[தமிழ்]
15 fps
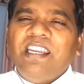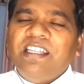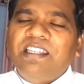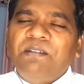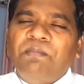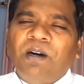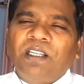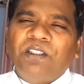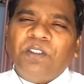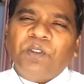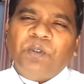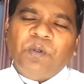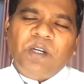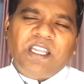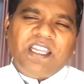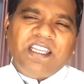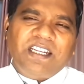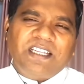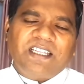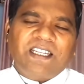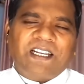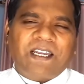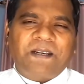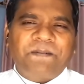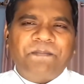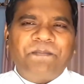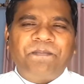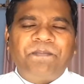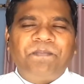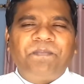எதிர்பார்த்து கொண்டே இருக்கிறார்
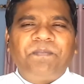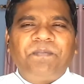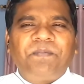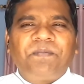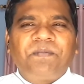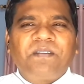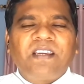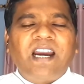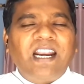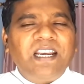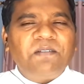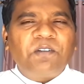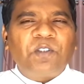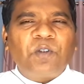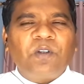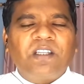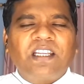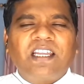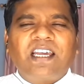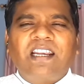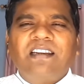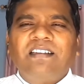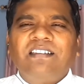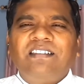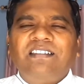ஆண்டவர் சொல்லுகிறார்